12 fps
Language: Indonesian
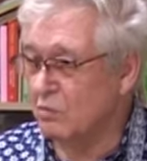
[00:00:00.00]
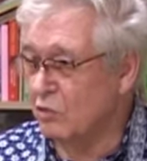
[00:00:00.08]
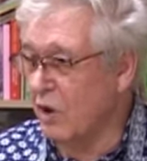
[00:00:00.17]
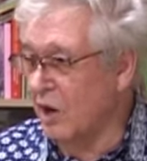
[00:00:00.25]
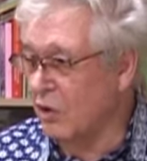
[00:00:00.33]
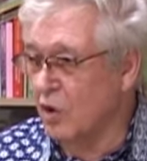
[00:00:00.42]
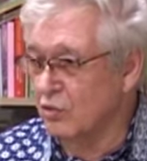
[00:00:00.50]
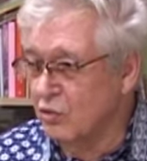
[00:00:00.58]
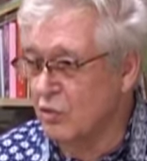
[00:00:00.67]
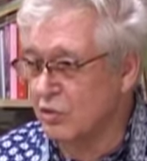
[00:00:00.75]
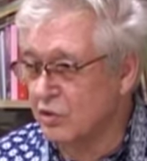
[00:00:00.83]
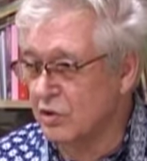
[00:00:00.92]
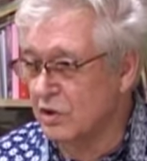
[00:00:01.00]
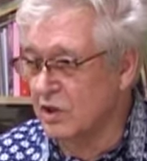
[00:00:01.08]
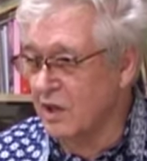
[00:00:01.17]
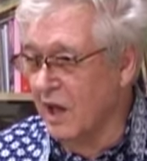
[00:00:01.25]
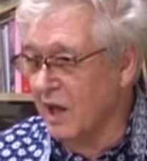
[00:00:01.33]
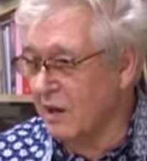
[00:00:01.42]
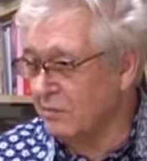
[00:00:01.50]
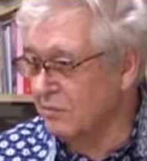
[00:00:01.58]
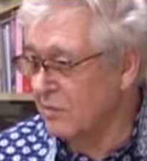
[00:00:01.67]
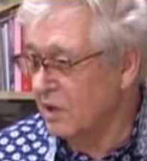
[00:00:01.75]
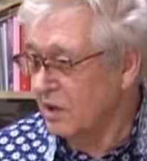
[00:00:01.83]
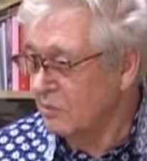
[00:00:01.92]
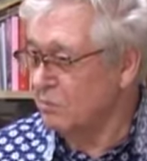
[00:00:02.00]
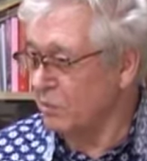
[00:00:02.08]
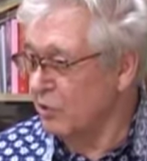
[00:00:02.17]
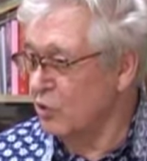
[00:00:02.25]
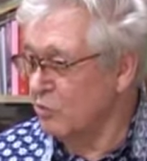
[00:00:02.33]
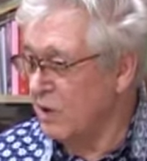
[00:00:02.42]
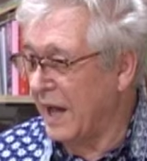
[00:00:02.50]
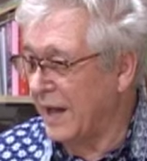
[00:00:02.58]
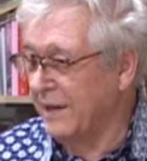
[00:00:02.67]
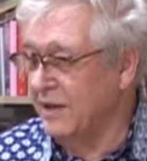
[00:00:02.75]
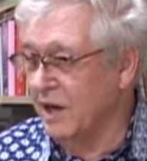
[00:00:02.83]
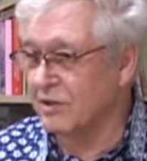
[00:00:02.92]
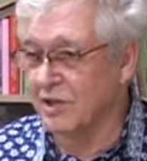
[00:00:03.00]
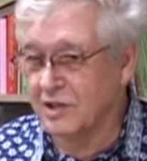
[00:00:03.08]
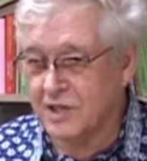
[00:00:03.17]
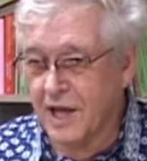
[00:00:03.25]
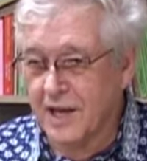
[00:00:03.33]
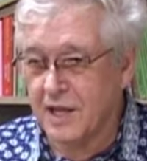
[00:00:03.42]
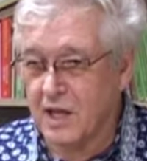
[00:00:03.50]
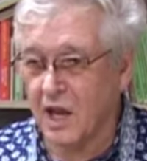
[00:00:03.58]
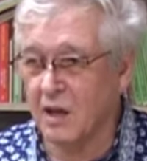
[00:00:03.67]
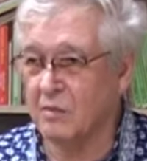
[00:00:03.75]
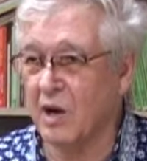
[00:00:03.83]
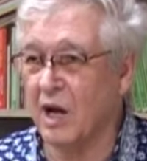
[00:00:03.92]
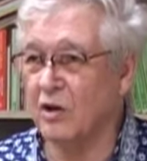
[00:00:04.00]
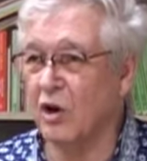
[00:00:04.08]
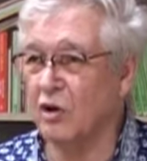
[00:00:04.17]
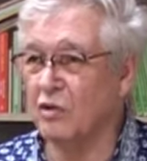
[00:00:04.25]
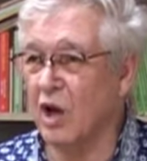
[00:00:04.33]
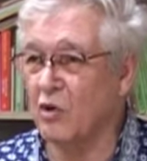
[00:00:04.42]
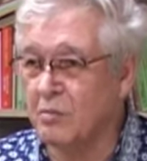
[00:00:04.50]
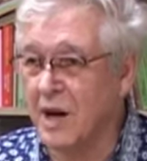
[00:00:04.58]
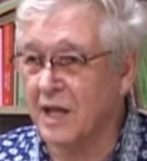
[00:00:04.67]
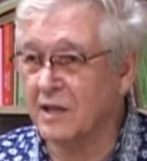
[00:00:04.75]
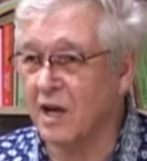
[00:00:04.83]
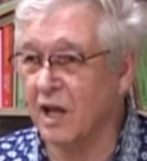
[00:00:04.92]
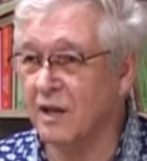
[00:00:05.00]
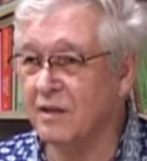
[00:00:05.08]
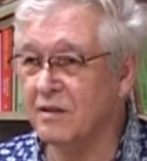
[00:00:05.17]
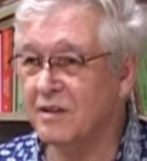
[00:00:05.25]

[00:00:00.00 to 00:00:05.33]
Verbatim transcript: buah roh kudus di dalam perubahan yang terjadi dalam anggota umat kan.